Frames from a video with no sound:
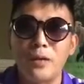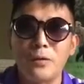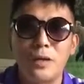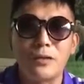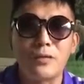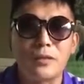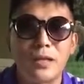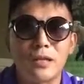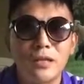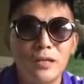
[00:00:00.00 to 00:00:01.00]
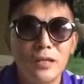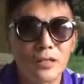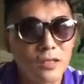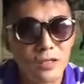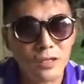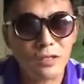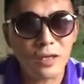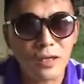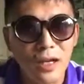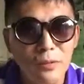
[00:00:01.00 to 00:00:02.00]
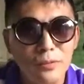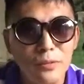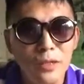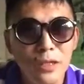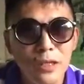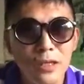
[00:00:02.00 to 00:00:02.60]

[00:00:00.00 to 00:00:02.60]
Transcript: 刘源就是在这个市以上干部